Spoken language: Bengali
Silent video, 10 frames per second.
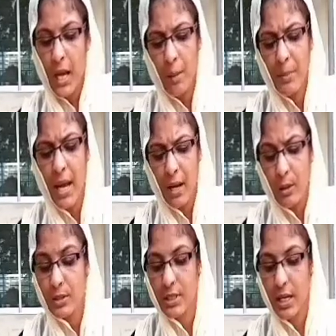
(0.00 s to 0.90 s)
আমি
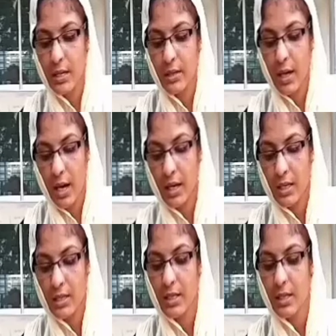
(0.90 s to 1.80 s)
আলো চাই
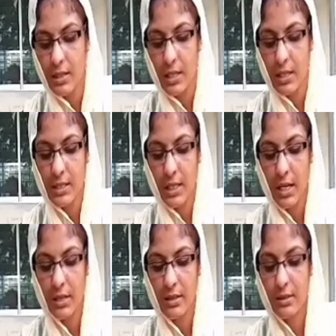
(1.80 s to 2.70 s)
আকাশের নীল
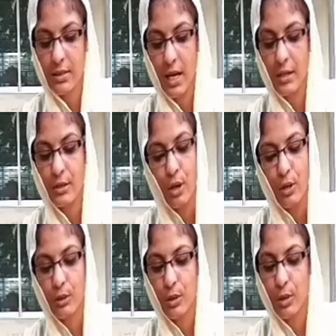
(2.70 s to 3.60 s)
চাই চাই
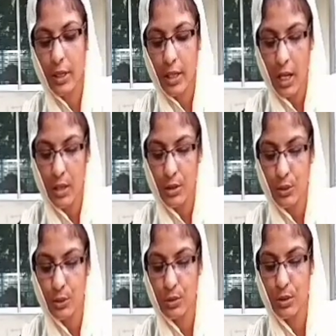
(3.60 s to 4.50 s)
টকটকে লাল
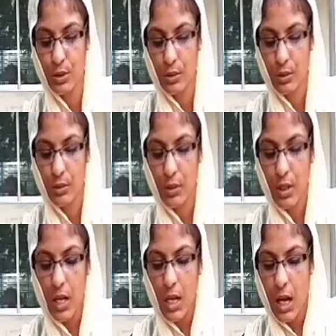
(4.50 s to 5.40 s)
সূর্য
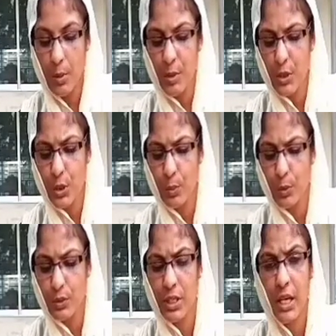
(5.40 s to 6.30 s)
আমি
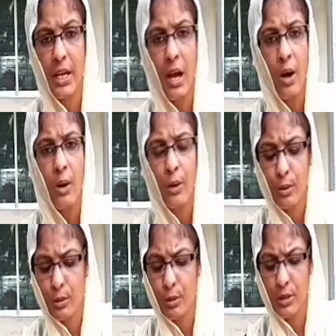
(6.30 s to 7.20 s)
সবুজ ঘেরা
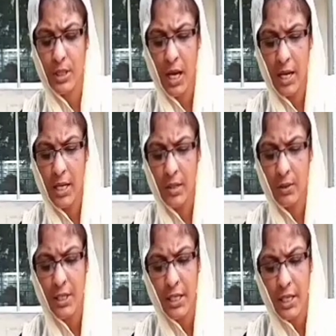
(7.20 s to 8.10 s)
অরণ্য চাই
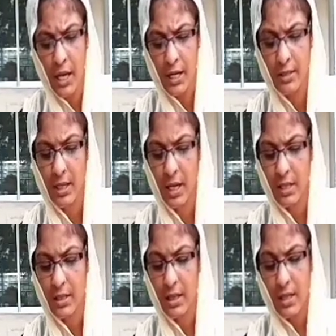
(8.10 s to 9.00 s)
অধিকার চাই
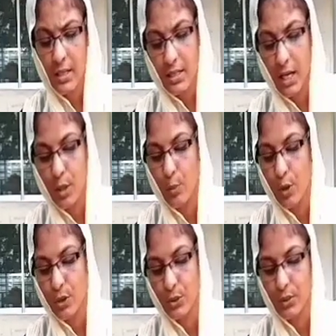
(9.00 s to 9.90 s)
চাই
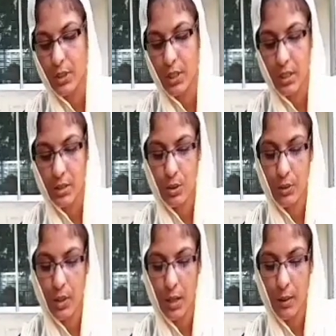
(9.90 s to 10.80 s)
বসন্তের
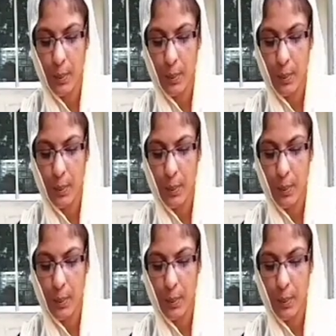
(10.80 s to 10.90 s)
ছোঁয়া